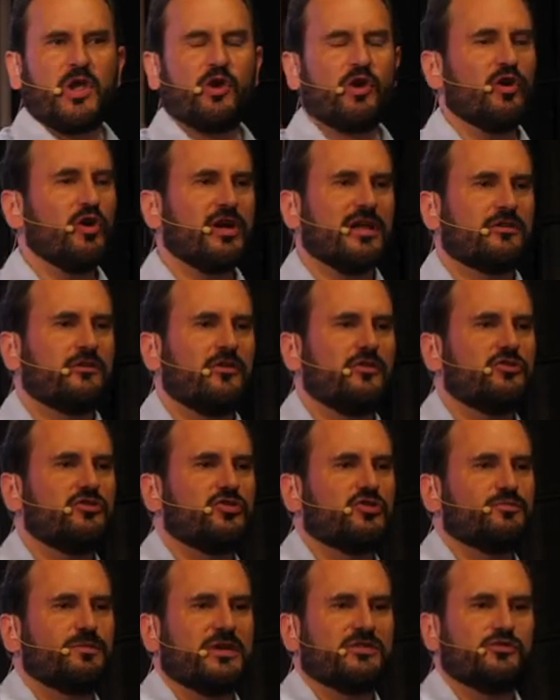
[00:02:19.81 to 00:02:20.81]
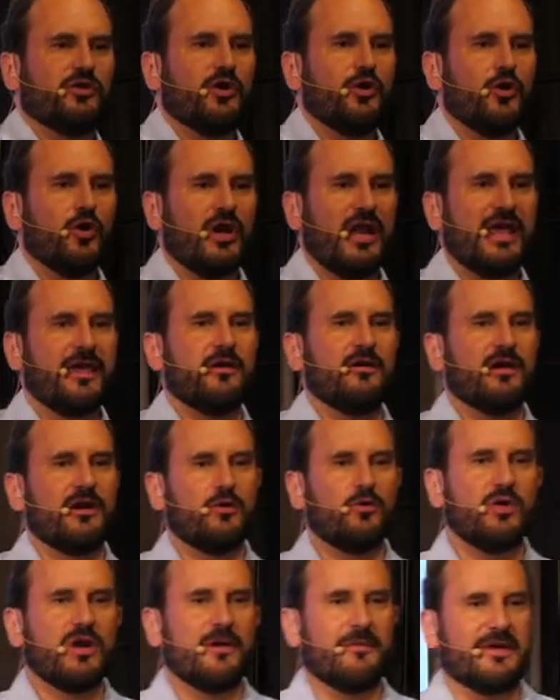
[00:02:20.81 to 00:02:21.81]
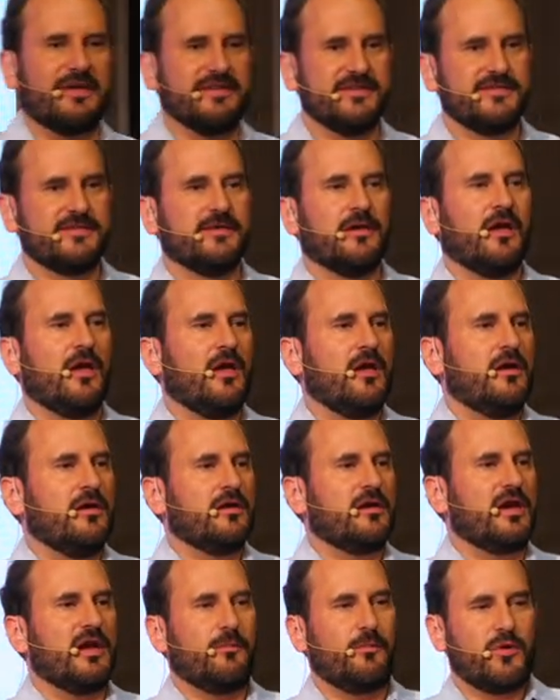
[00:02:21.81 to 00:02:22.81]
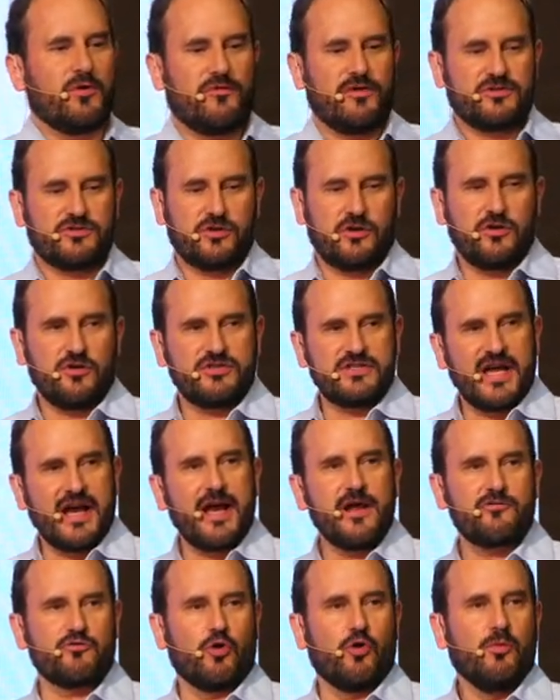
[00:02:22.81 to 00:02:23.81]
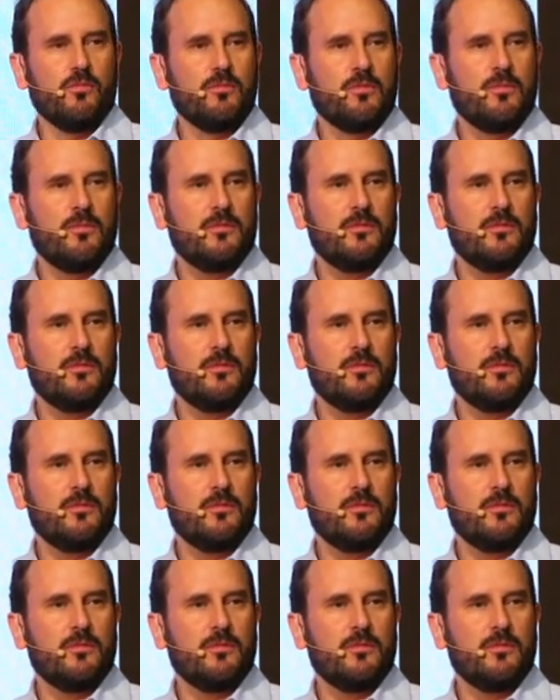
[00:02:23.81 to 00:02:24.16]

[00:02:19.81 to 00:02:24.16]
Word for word: Yo creo que a todos nos pasó en colegio alguna vez que el profesor nos agarró